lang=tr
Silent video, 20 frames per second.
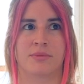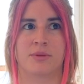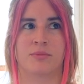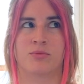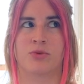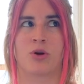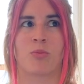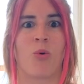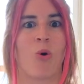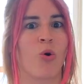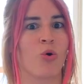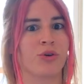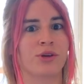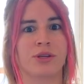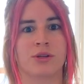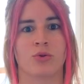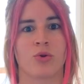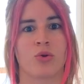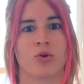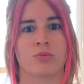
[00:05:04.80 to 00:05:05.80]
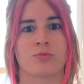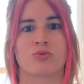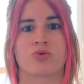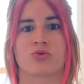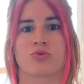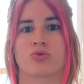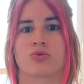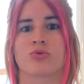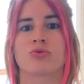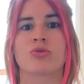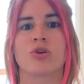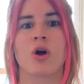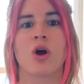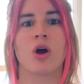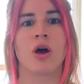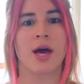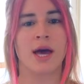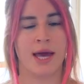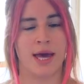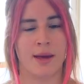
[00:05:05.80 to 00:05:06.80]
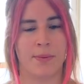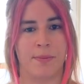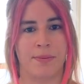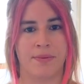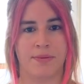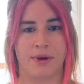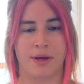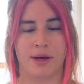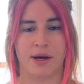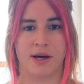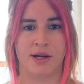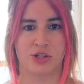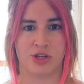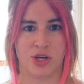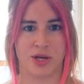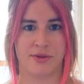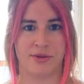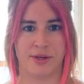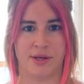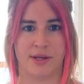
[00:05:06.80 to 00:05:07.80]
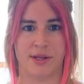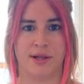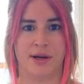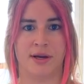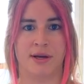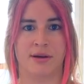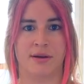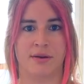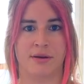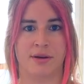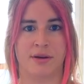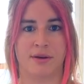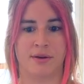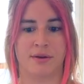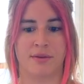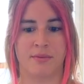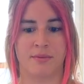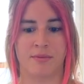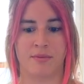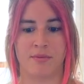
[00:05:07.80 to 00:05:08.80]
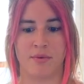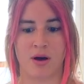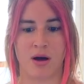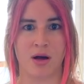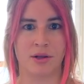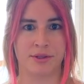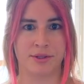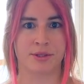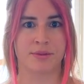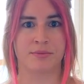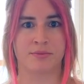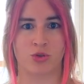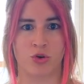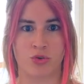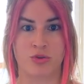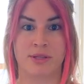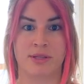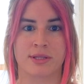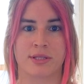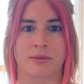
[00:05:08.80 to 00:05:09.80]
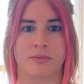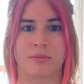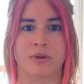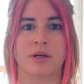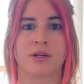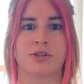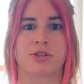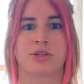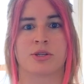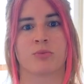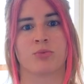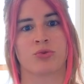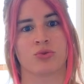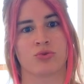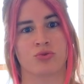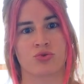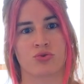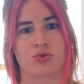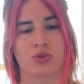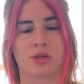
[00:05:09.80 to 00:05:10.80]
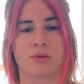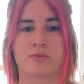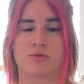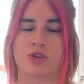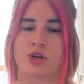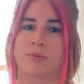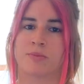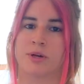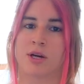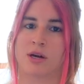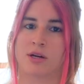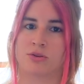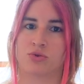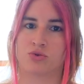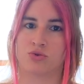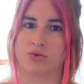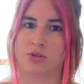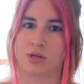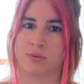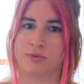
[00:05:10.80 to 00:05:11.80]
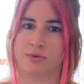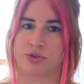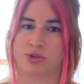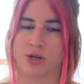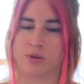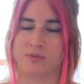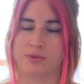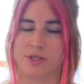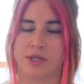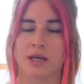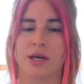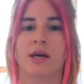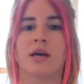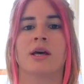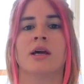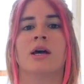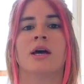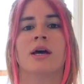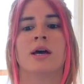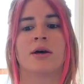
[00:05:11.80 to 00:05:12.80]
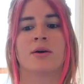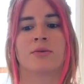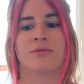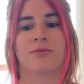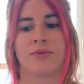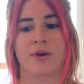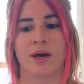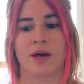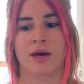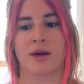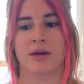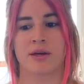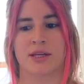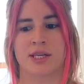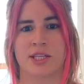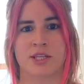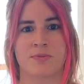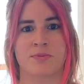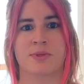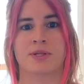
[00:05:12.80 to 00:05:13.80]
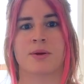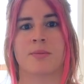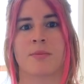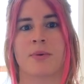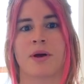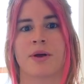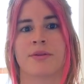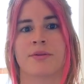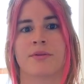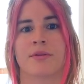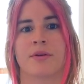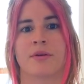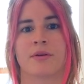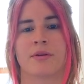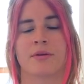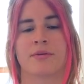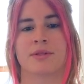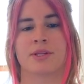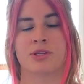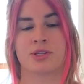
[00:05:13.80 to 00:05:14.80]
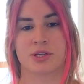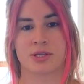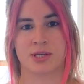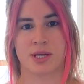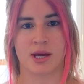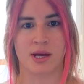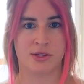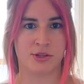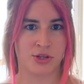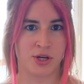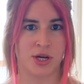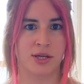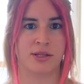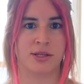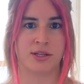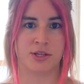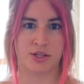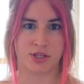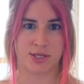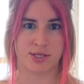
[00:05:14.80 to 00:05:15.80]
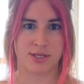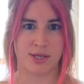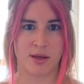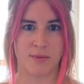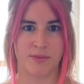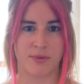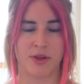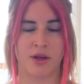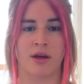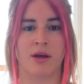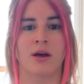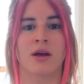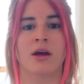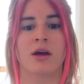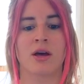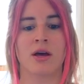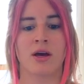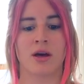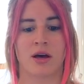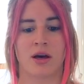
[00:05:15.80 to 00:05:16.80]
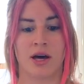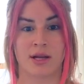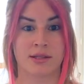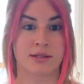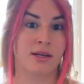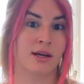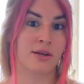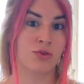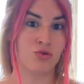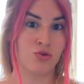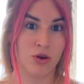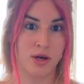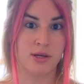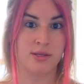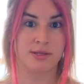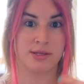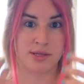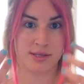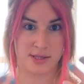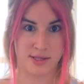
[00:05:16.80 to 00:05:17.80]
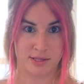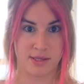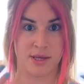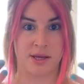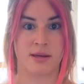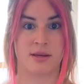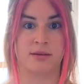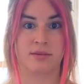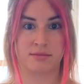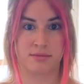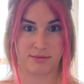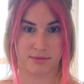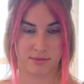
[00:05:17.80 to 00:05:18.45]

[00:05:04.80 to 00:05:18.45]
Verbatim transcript: bilmiyorum 10 yıl olmuştur. Hep e, ajandayla e, alırım notlarımı. İşte bugün şunu yapacağım, yarın şunu yapacağım diye. Ve hiçbir zaman e, dijital çağda yaşasam da hatta şu an sizinle